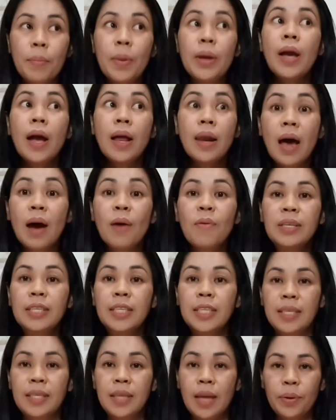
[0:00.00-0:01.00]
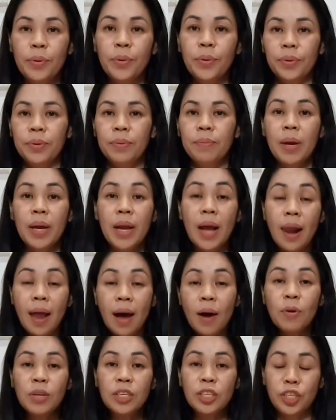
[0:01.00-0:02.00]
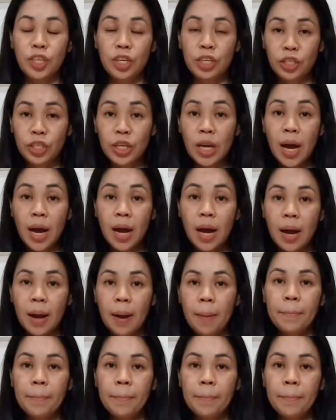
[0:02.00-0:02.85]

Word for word: May allowance na yon, May allowance na siya.